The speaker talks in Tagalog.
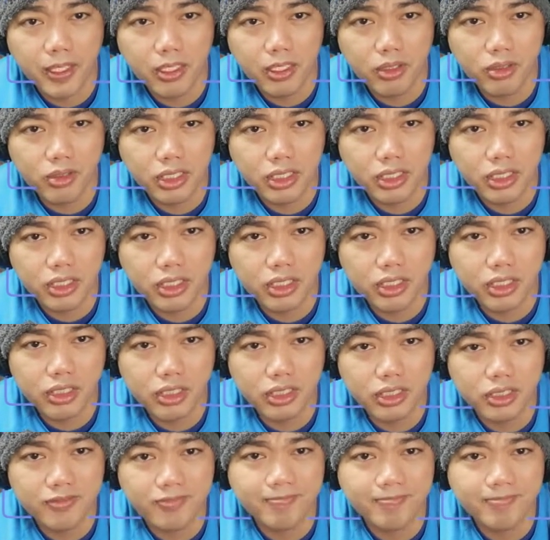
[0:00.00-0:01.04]
ito
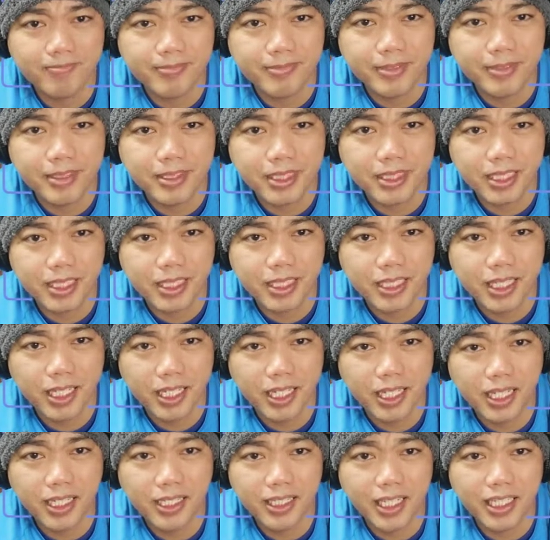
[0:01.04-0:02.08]
ay
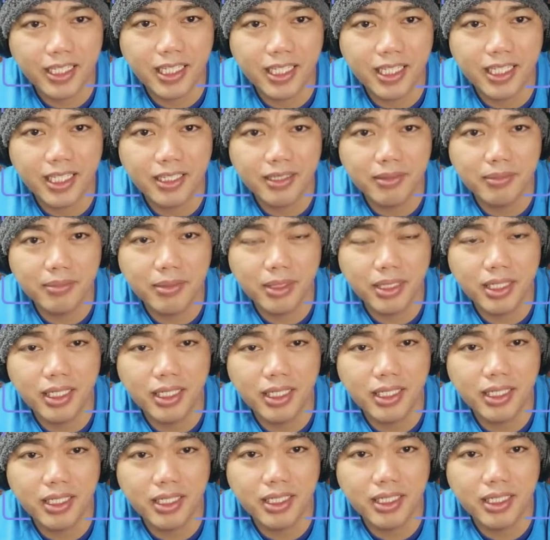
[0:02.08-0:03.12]
data ng mga